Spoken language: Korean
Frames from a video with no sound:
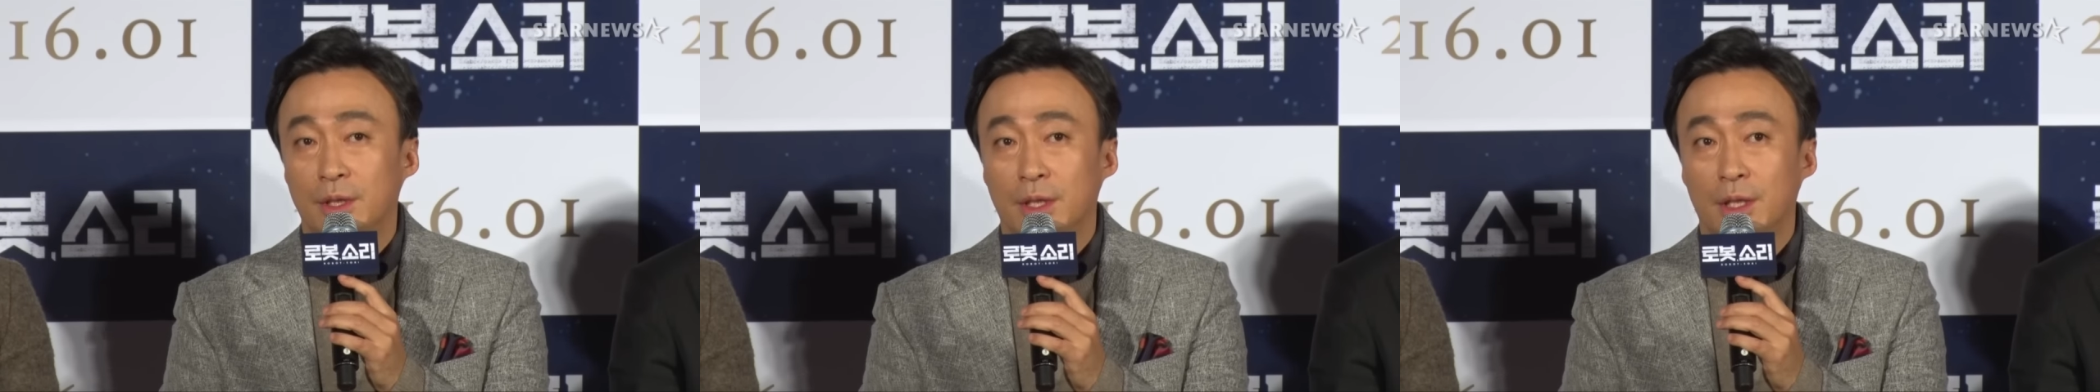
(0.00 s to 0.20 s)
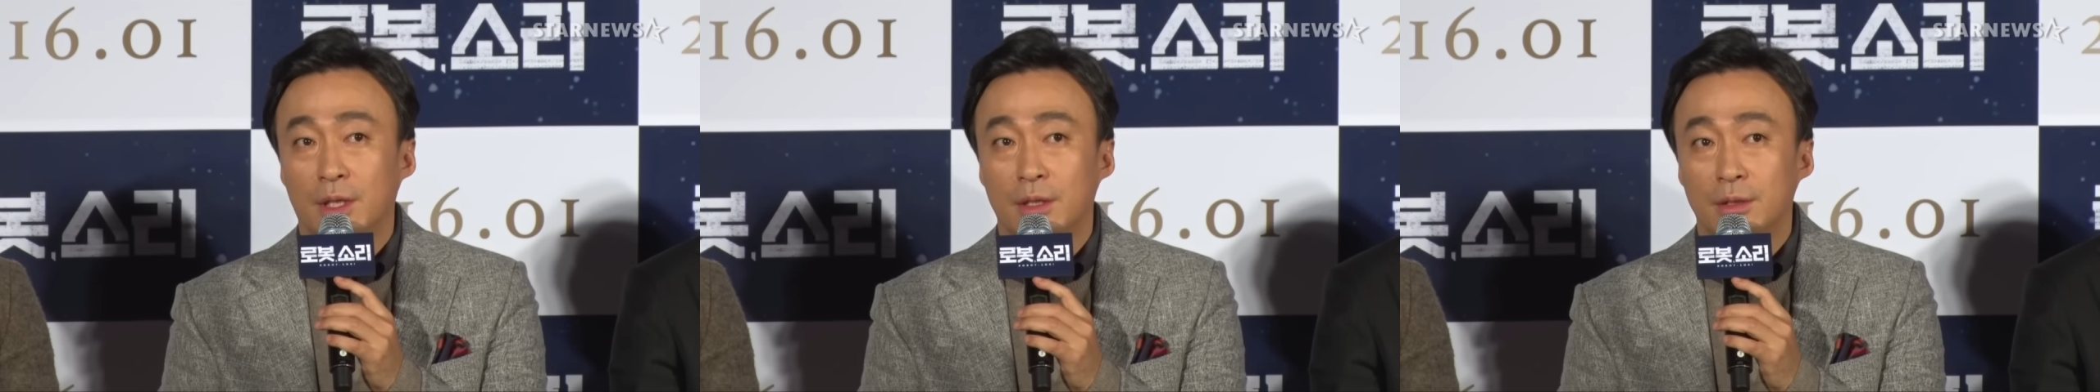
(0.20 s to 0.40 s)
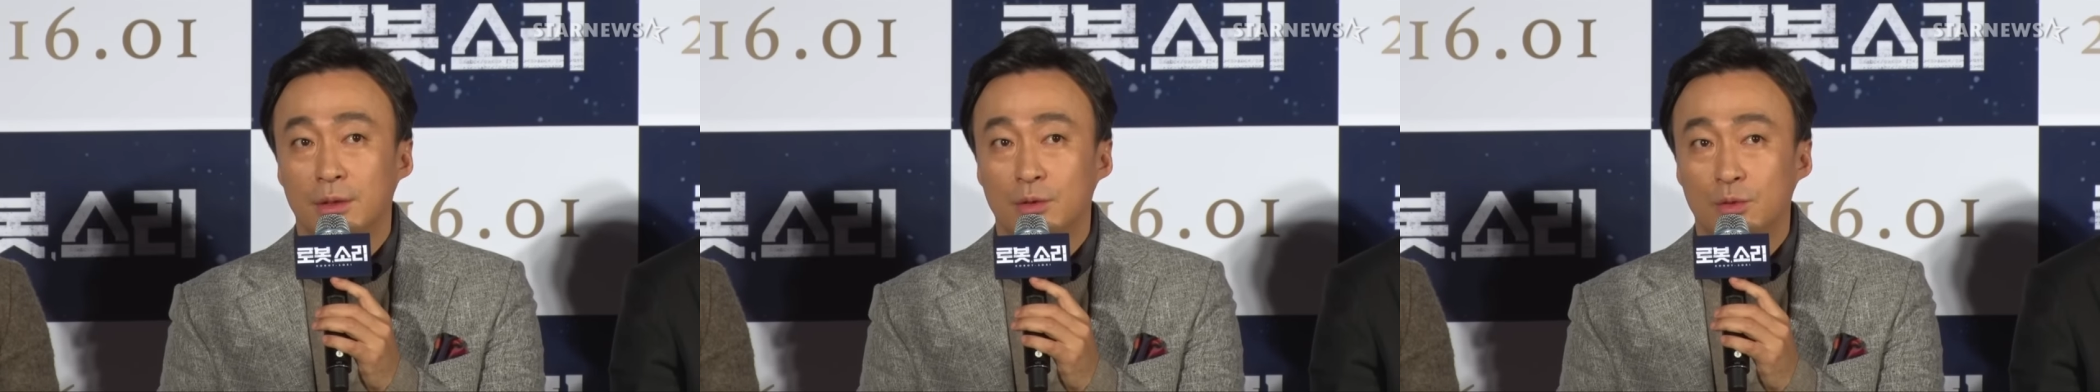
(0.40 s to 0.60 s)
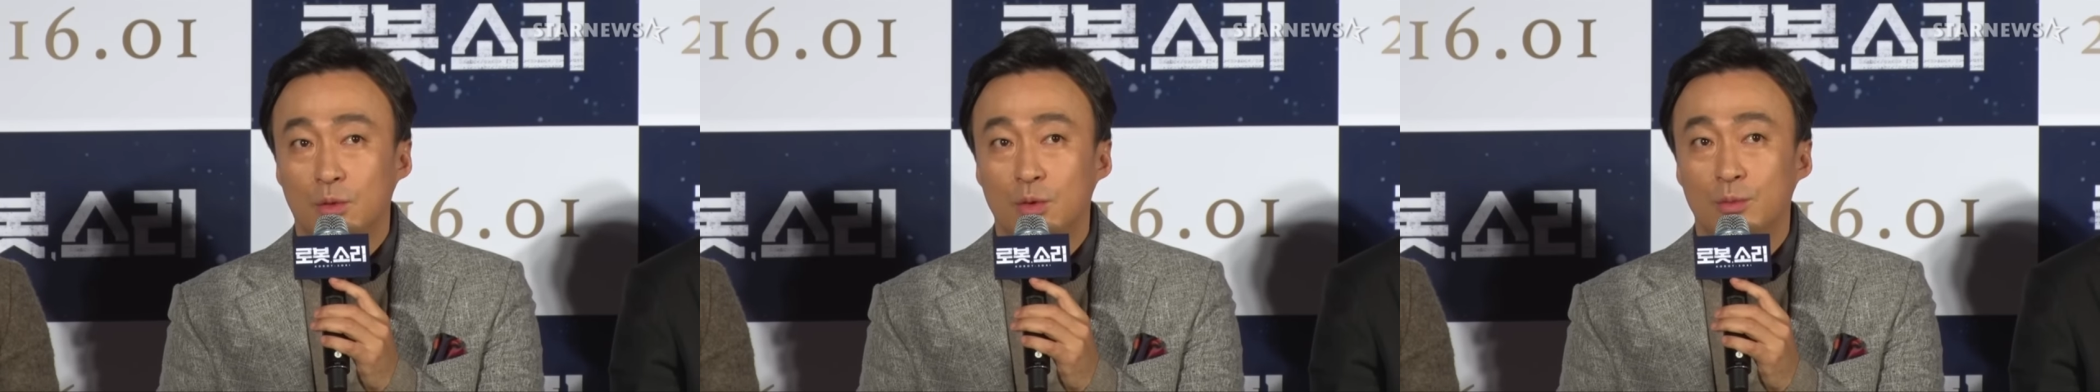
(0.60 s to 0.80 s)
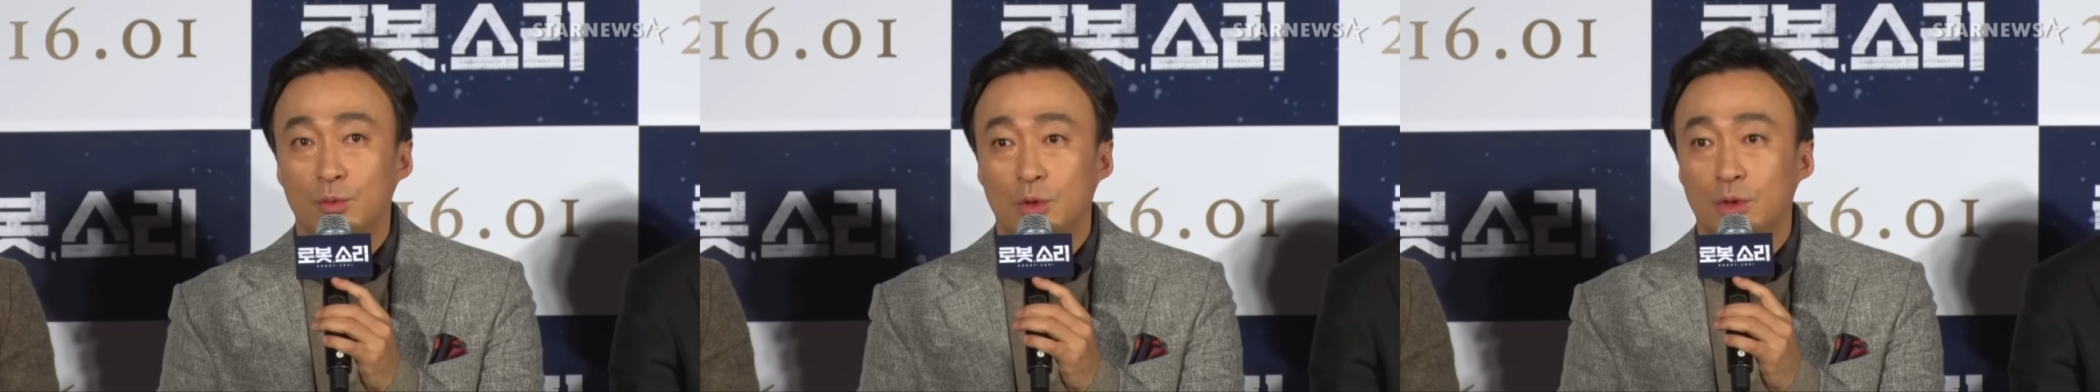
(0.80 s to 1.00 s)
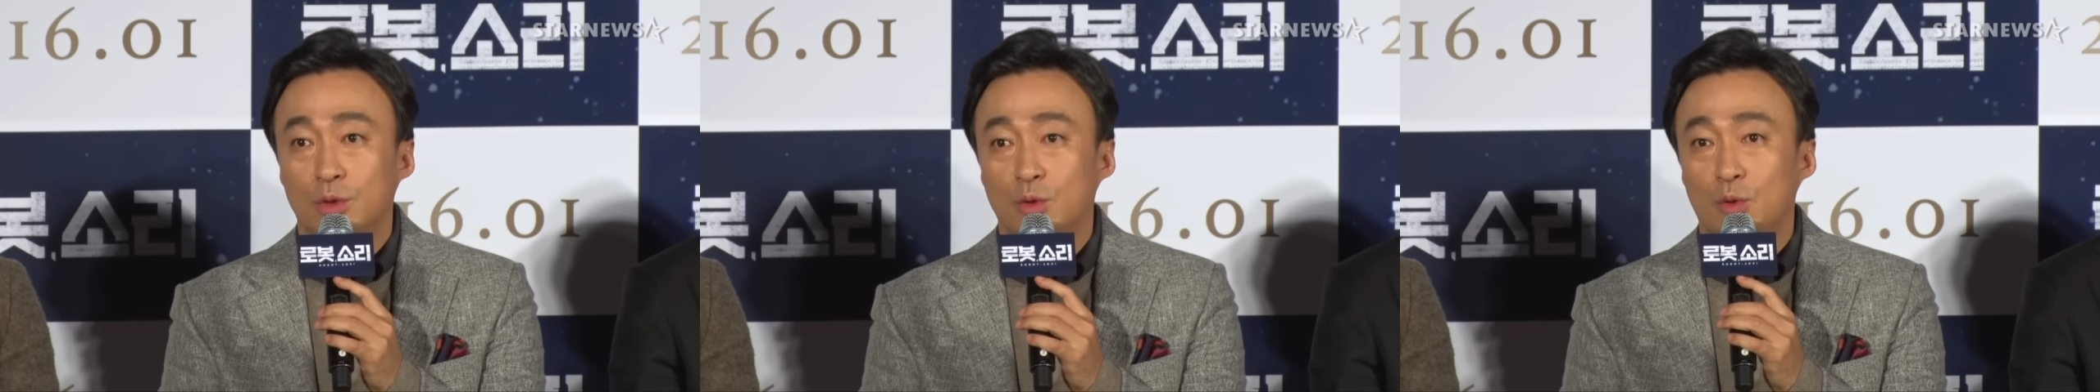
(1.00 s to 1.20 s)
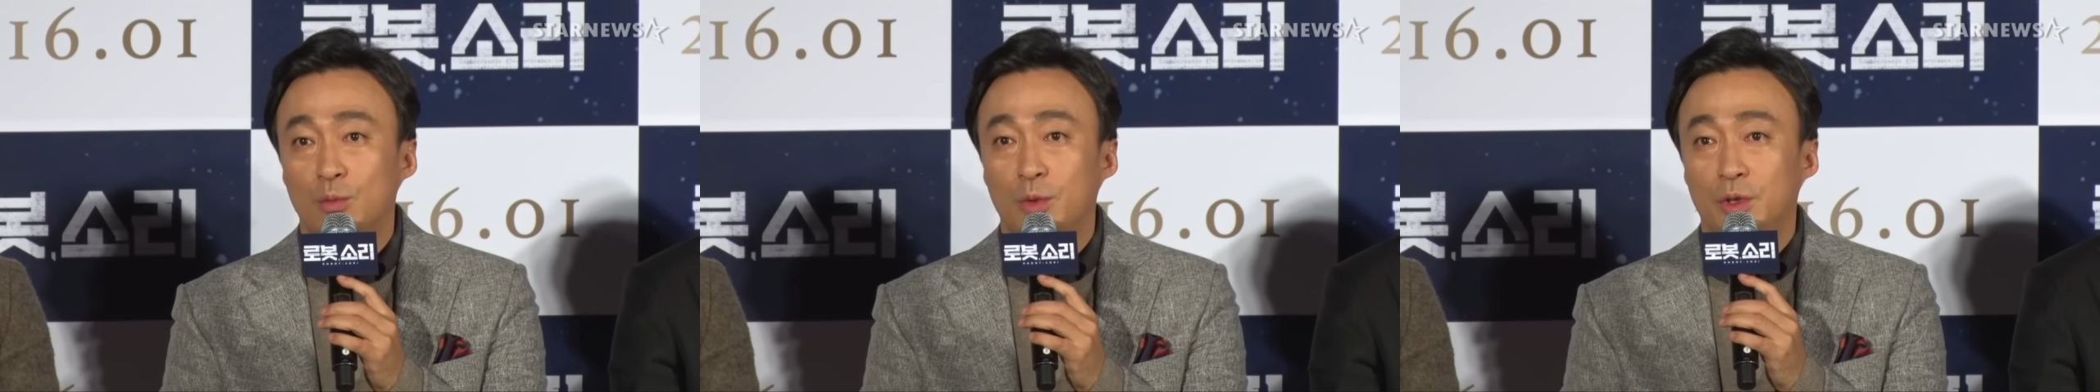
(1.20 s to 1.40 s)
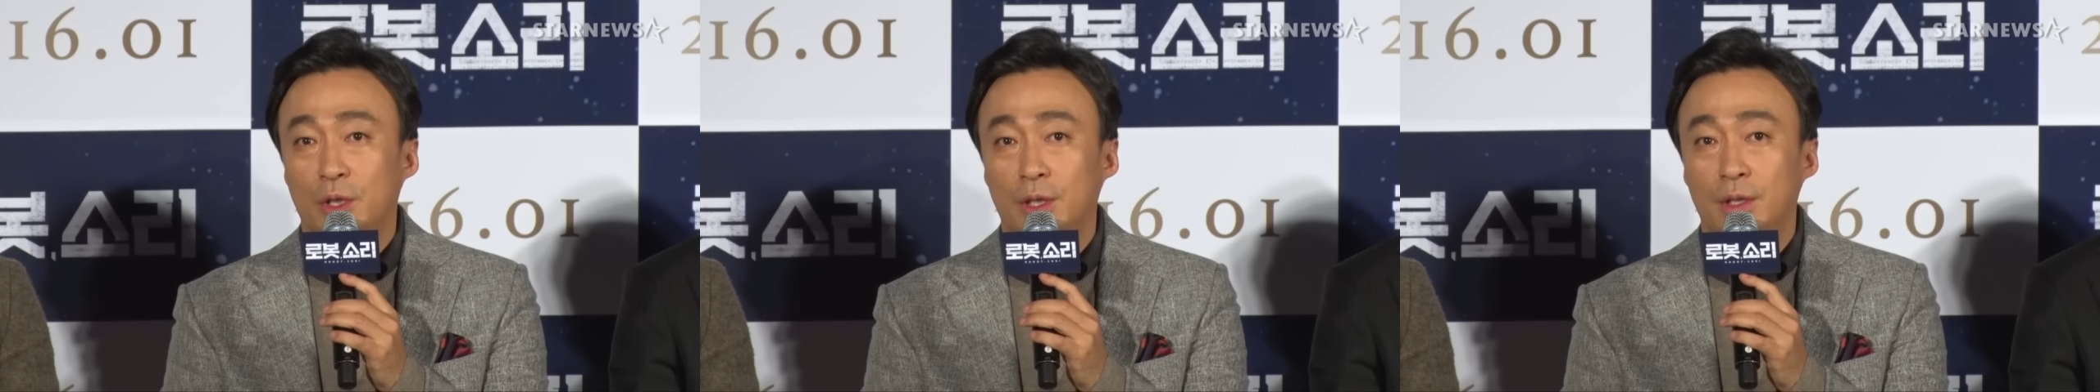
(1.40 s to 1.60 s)
게 조금 더
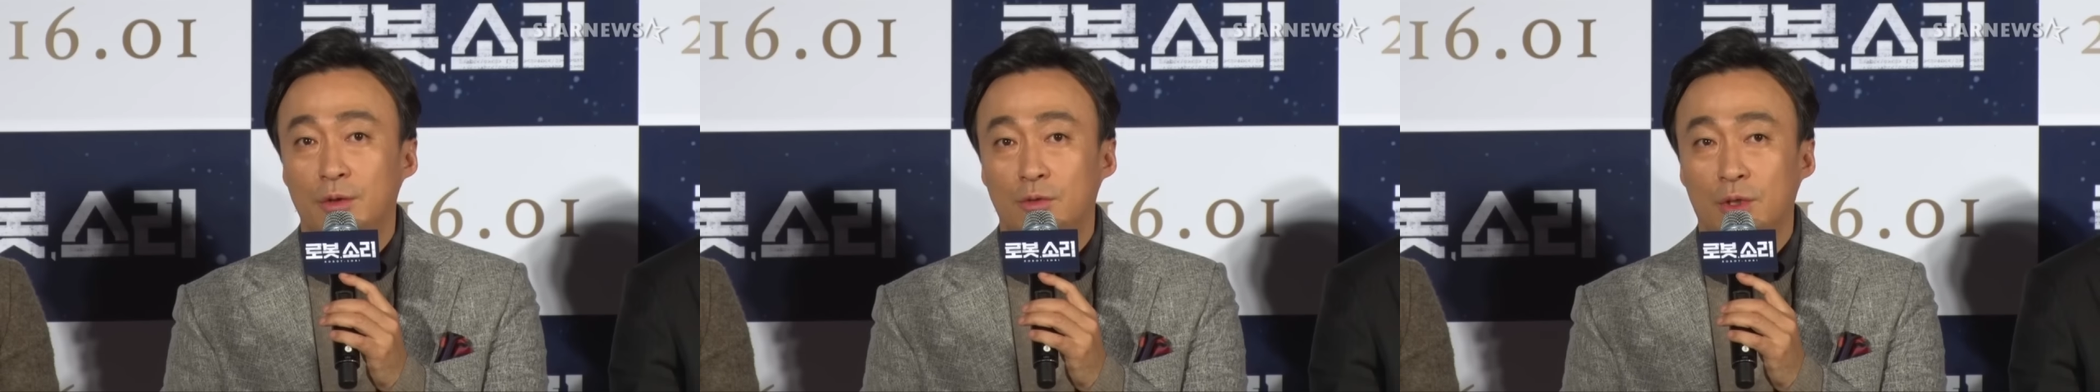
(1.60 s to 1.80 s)
도움이 되,